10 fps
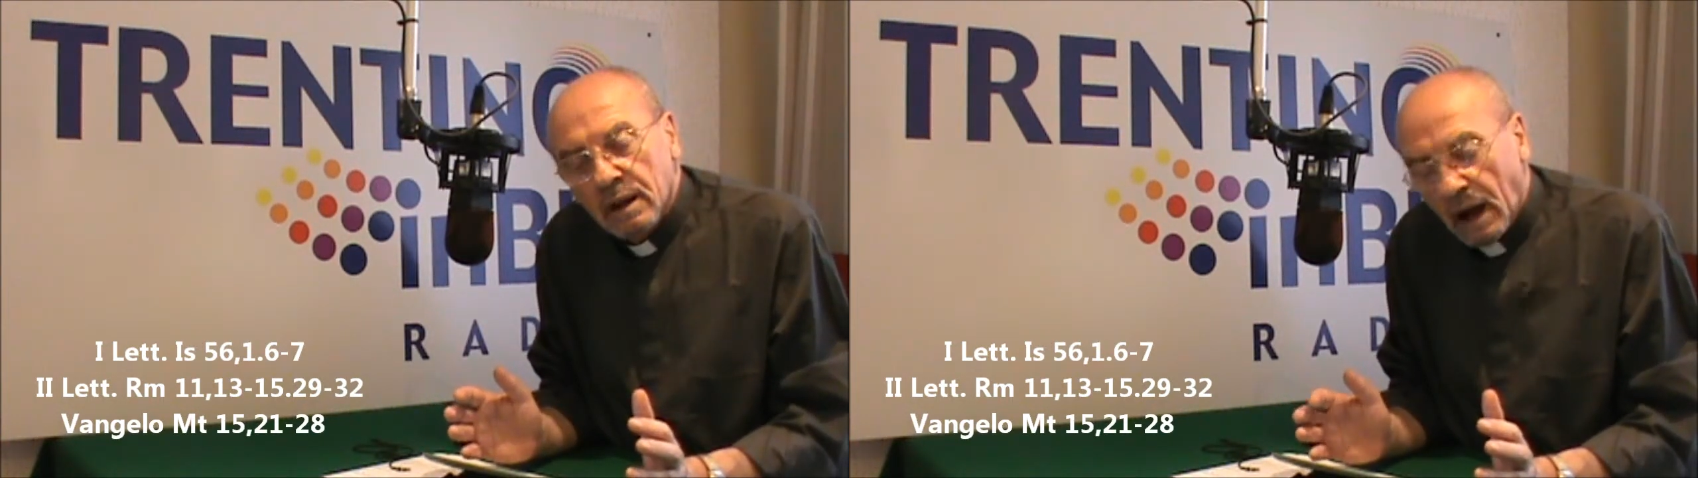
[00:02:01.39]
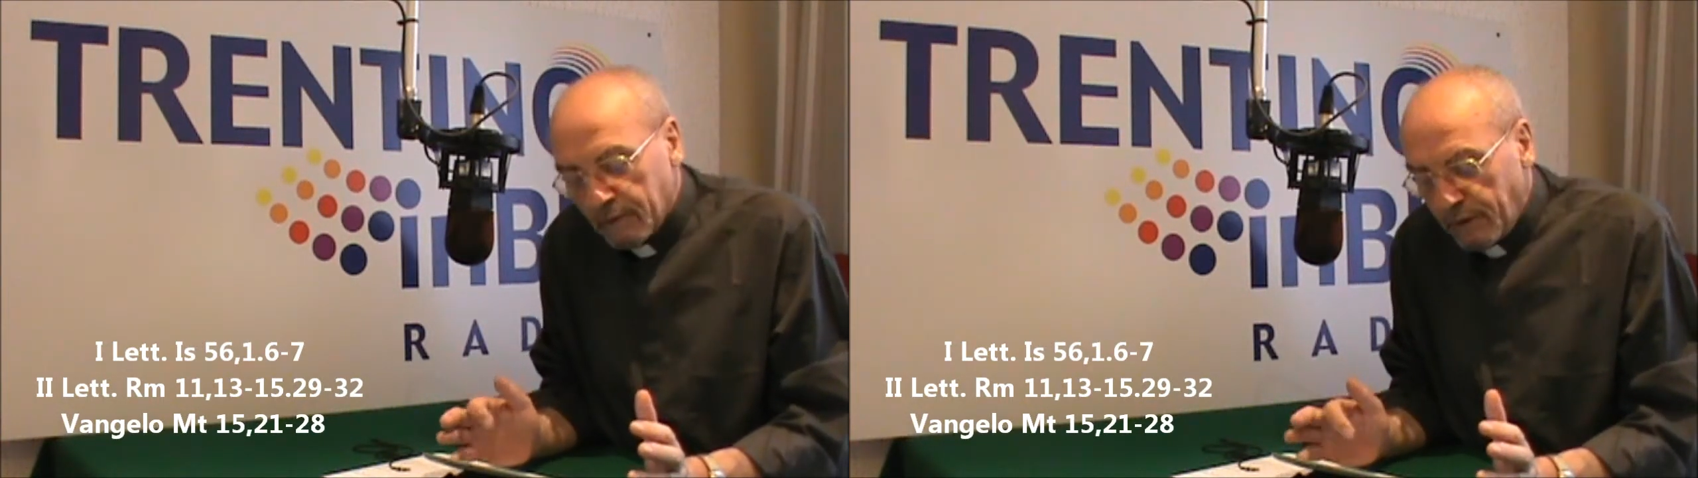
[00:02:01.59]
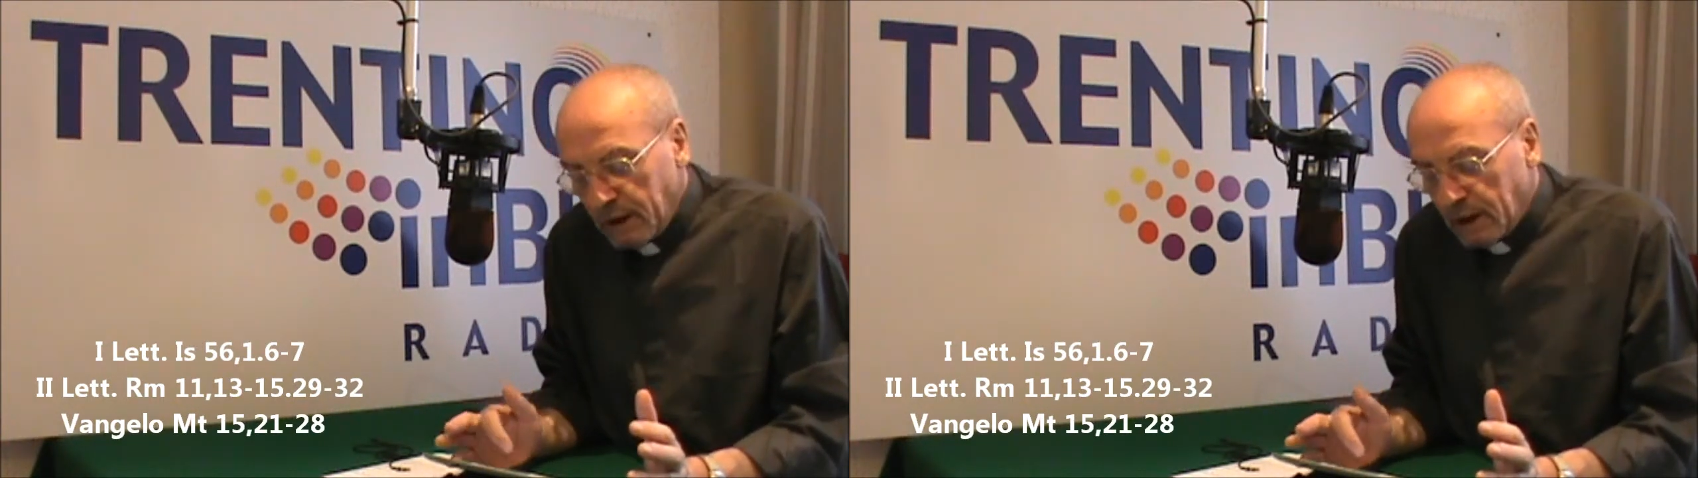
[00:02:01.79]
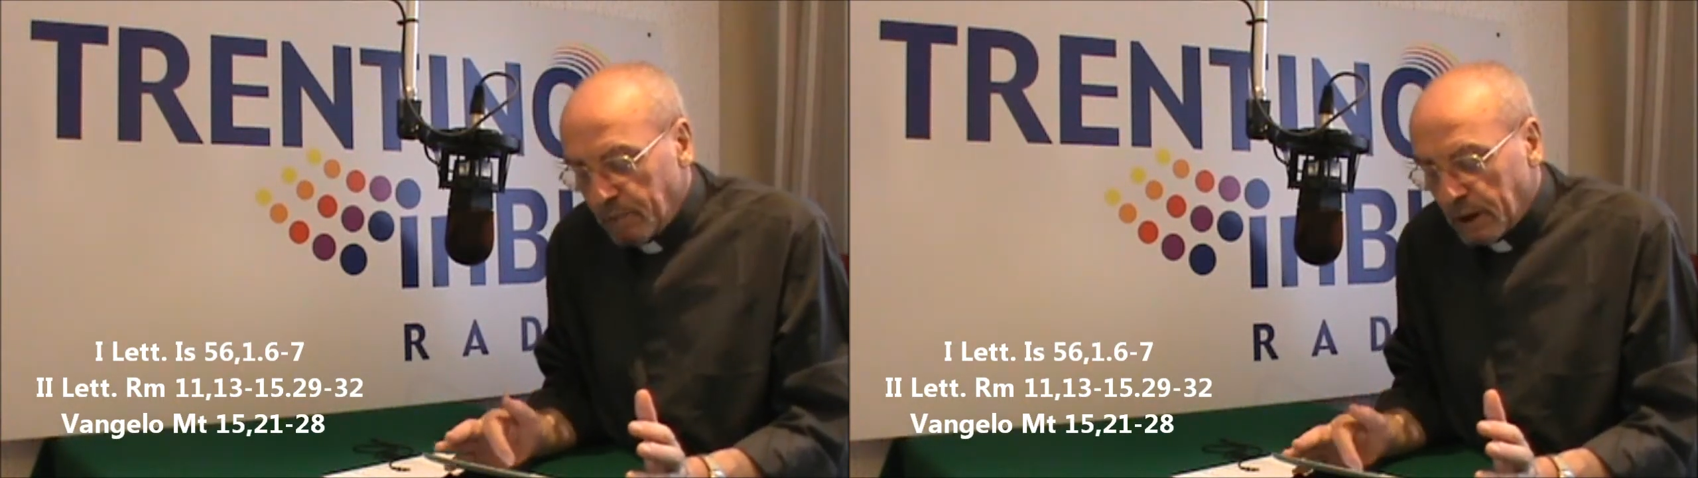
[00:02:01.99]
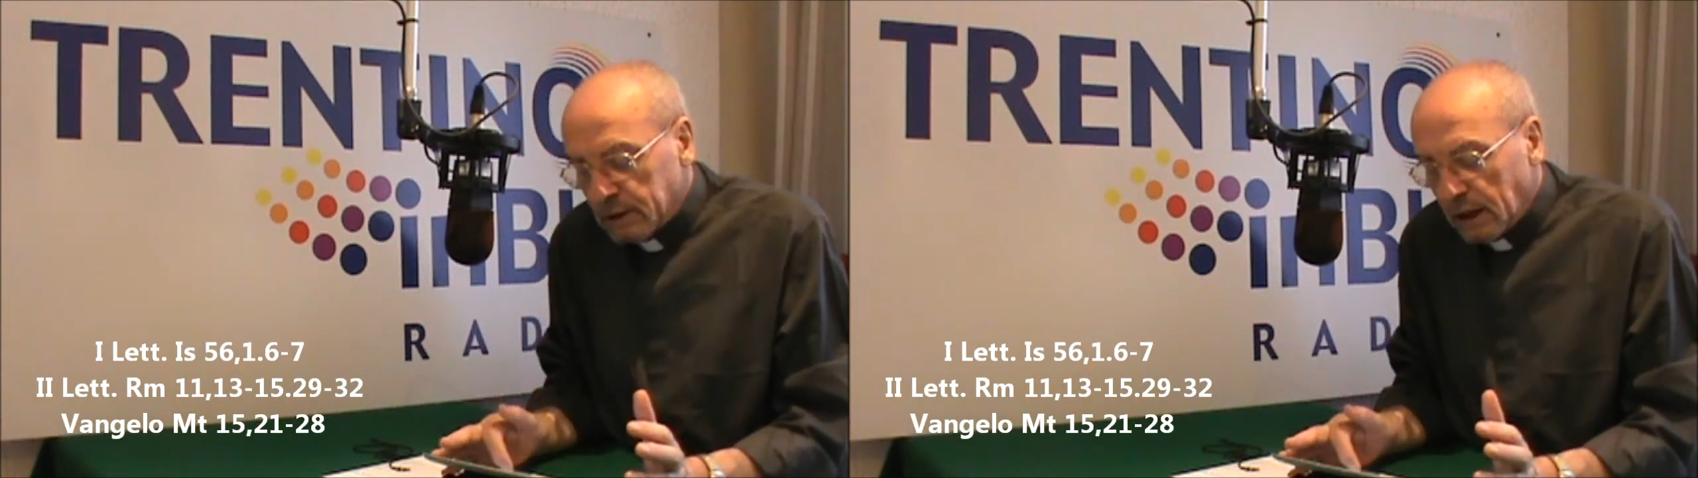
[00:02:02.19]
avvenga
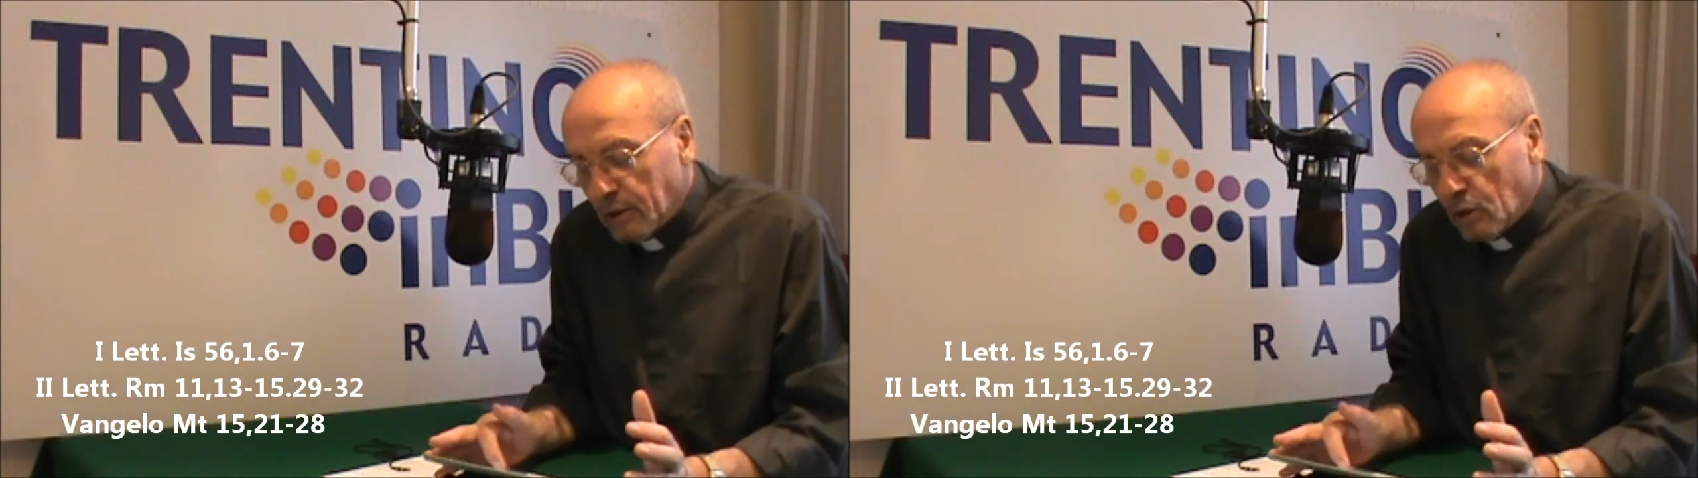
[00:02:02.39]
per te